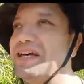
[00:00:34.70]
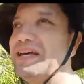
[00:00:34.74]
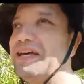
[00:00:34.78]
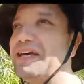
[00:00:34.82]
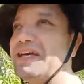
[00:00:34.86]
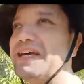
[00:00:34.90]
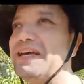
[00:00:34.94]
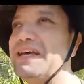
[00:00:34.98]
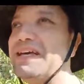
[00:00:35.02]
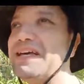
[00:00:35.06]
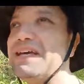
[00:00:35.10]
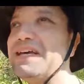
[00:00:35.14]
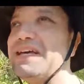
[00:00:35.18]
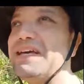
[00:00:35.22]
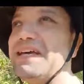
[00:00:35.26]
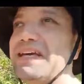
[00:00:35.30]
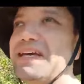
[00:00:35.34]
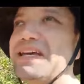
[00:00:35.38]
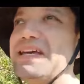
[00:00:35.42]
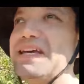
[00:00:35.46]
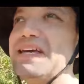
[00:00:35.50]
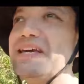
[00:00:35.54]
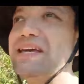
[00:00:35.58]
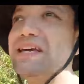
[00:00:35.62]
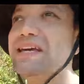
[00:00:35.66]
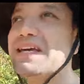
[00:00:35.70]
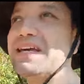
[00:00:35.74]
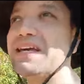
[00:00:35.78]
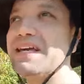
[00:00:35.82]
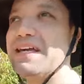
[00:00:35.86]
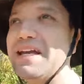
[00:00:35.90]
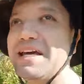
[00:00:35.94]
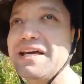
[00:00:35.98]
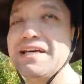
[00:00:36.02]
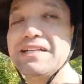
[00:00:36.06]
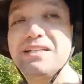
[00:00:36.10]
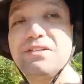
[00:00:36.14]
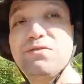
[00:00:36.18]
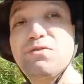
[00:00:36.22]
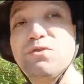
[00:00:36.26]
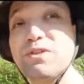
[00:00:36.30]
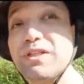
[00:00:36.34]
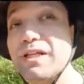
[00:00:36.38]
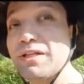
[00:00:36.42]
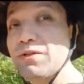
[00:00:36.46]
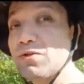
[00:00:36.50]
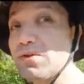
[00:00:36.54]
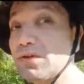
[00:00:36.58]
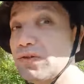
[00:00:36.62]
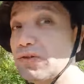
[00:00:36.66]
Y, nada,
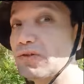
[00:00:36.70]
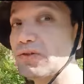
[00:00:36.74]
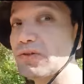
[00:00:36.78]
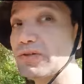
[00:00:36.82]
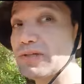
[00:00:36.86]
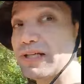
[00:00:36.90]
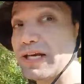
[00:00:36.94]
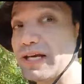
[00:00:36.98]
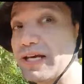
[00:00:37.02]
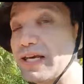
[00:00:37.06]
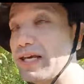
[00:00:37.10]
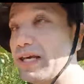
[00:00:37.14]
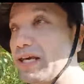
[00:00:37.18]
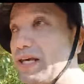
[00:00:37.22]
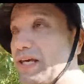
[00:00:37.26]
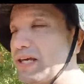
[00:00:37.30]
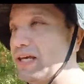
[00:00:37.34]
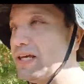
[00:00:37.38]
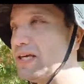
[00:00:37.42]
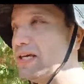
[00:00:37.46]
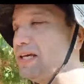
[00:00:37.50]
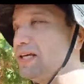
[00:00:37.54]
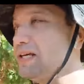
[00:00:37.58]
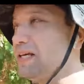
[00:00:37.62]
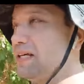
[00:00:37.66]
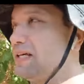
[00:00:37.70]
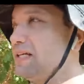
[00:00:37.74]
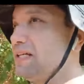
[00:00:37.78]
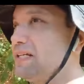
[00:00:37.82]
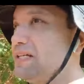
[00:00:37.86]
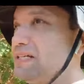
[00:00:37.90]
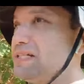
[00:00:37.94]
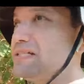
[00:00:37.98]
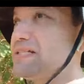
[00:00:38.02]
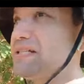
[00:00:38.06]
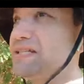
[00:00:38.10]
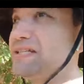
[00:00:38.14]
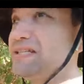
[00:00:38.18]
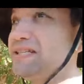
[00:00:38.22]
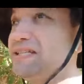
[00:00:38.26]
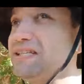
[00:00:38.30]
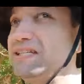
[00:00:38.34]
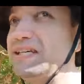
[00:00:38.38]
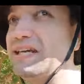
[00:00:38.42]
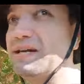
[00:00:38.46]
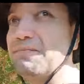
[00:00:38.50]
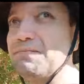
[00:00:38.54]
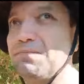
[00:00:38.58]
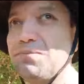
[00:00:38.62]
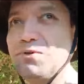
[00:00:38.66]
disfrutando de aquí, de este
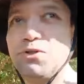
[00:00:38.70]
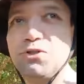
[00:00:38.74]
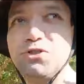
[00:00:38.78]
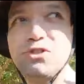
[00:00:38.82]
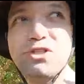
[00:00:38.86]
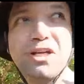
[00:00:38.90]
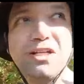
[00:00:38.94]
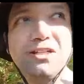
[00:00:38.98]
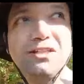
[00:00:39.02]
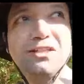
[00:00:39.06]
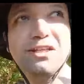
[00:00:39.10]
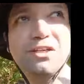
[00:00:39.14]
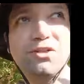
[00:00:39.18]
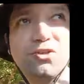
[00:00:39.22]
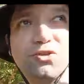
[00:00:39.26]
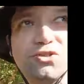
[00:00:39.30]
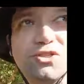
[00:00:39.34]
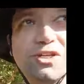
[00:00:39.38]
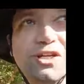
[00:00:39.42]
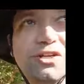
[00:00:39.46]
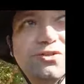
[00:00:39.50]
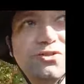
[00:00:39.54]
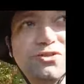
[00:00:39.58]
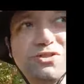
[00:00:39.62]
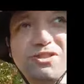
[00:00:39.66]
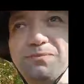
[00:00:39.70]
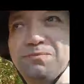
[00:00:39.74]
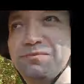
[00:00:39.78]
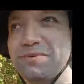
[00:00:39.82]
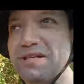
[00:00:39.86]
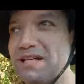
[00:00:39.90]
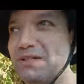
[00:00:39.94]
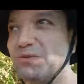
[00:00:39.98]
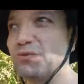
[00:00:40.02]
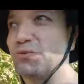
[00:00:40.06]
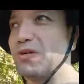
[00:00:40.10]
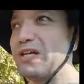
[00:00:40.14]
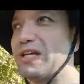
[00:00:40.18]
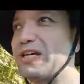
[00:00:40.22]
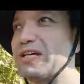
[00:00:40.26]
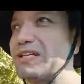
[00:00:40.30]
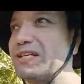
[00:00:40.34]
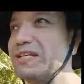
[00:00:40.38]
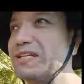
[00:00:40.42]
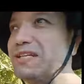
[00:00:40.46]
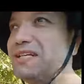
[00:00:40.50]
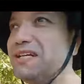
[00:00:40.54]
tiempo, 32 grados de temperatura,